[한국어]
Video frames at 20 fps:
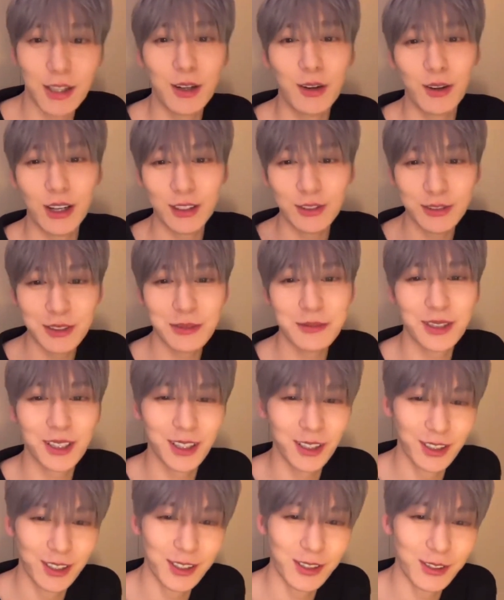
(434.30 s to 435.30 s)
키로 환웅이
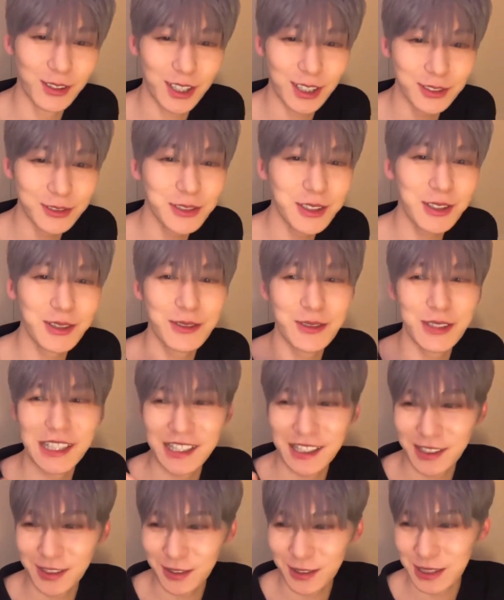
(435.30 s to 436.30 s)
방이 열리고
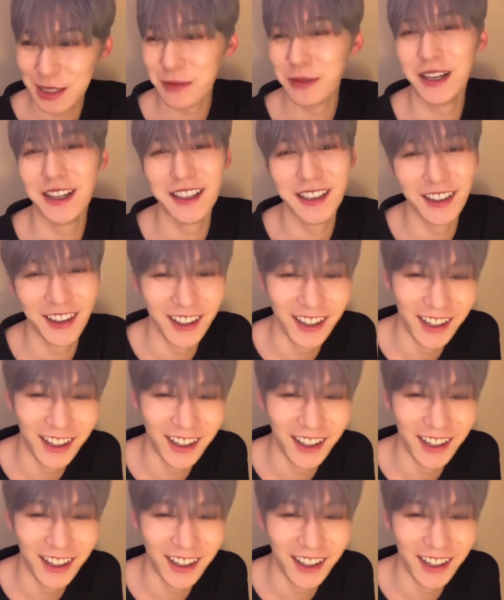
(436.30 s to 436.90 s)
환웅이 키로 제 방이